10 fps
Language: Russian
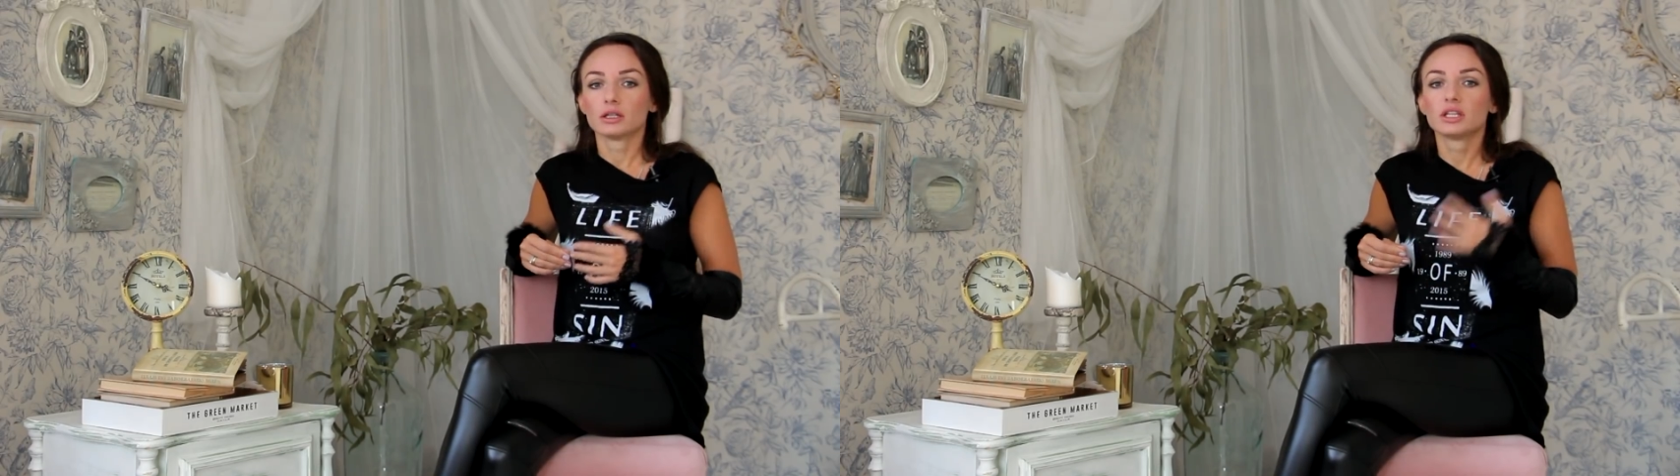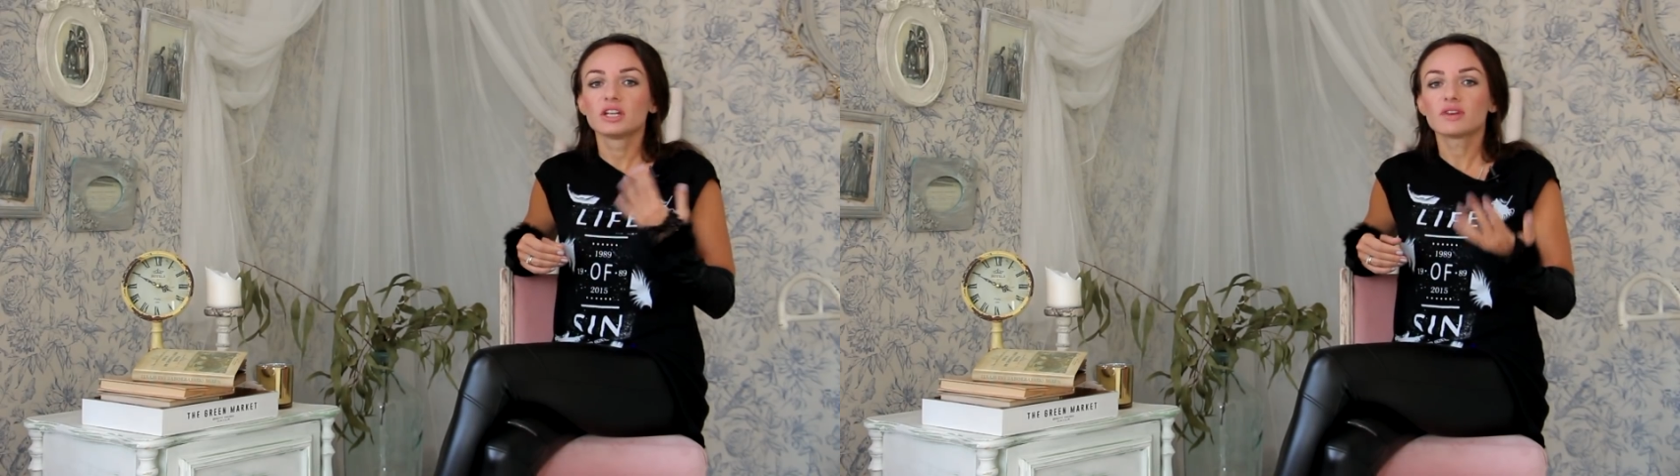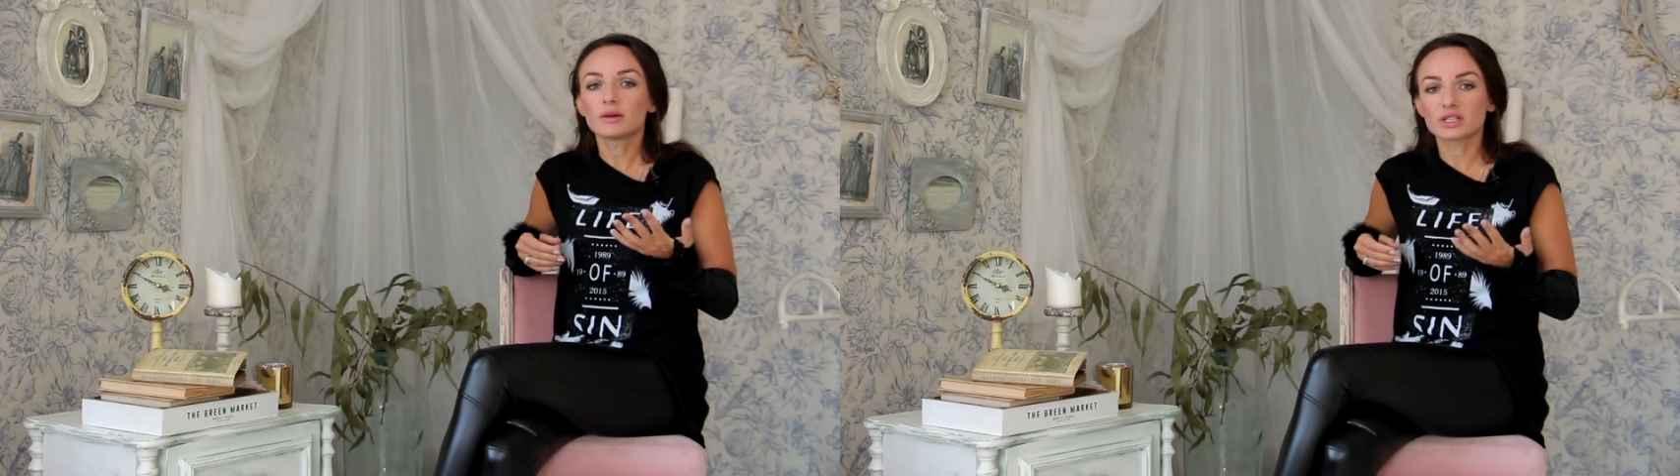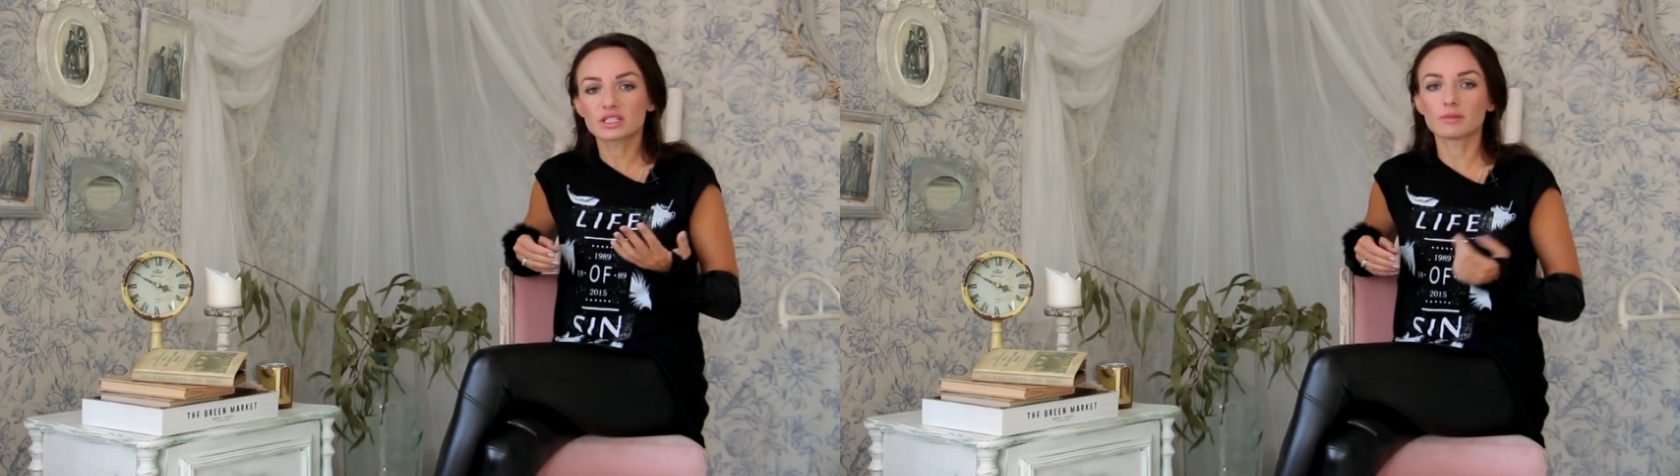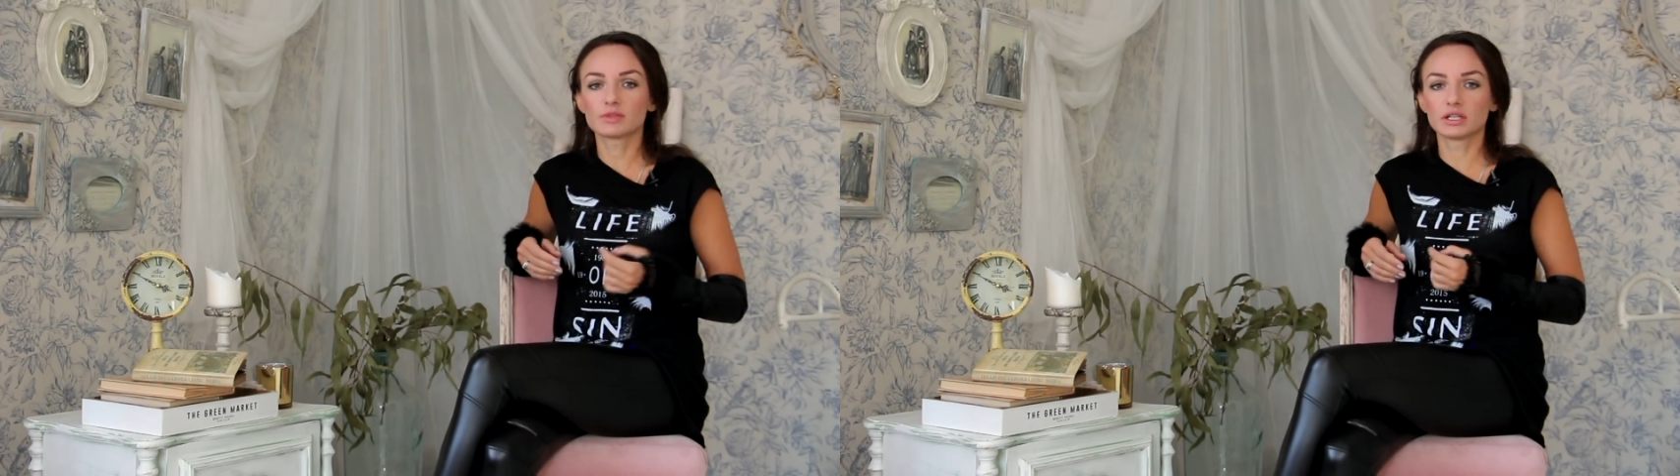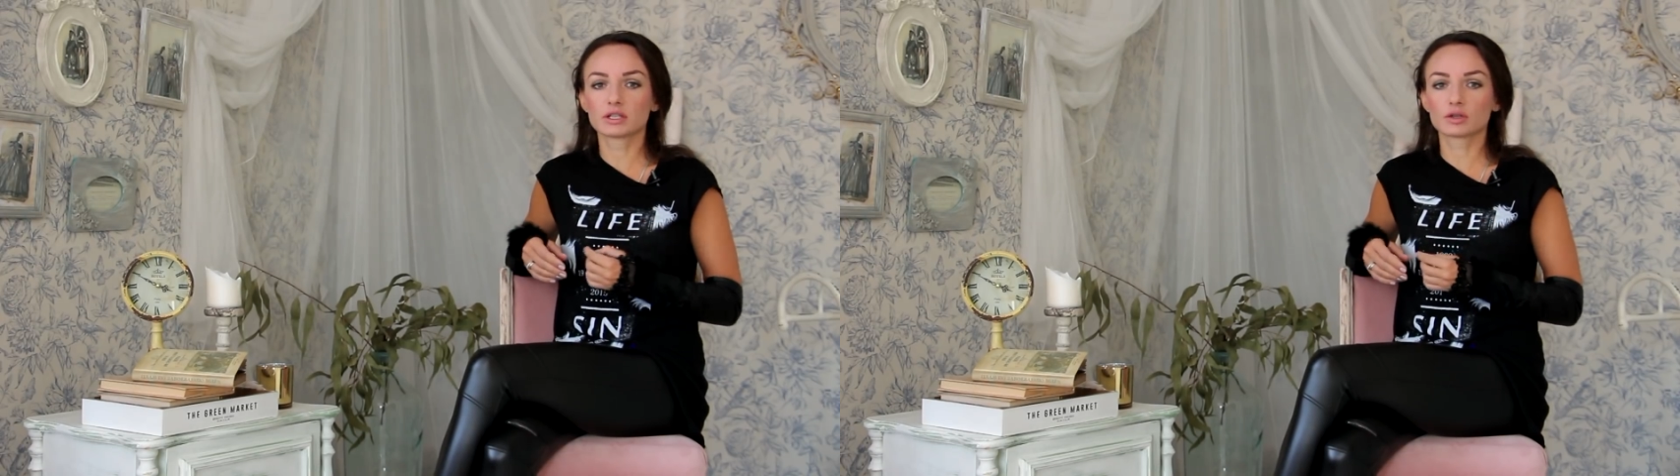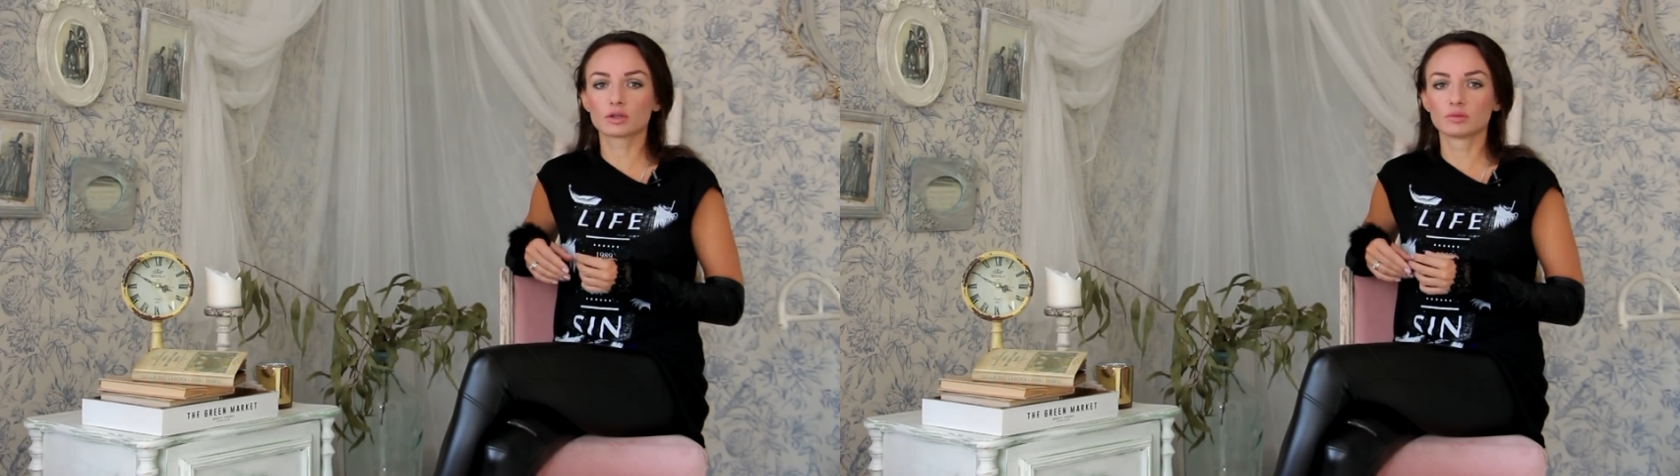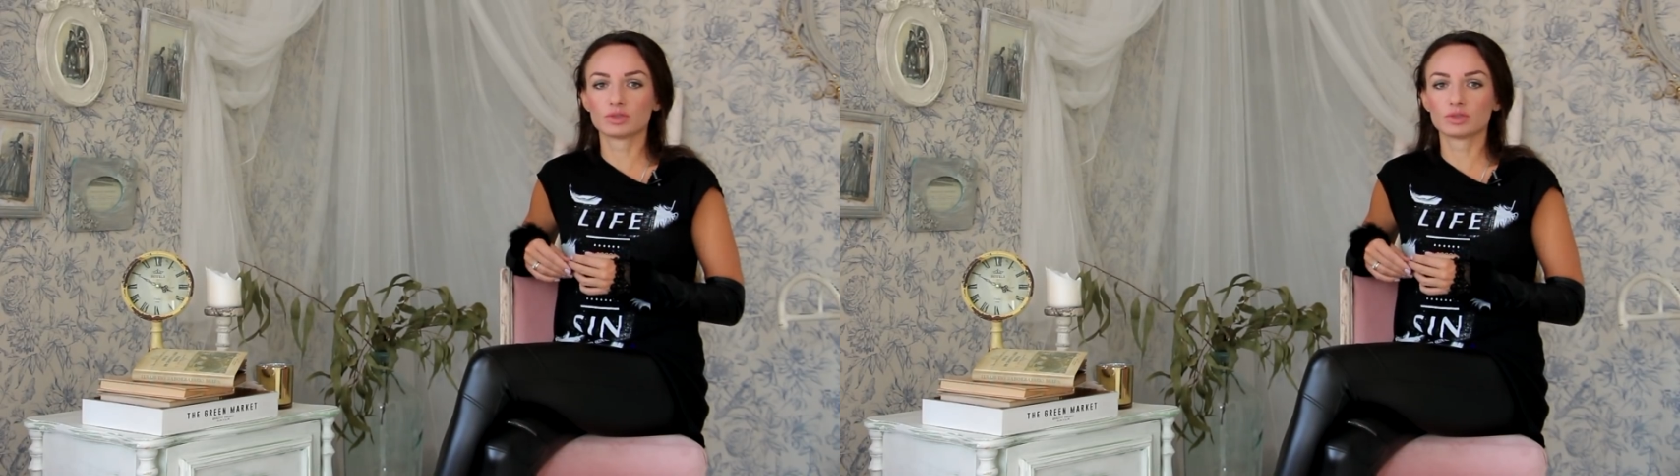да и вам на самом деле стоило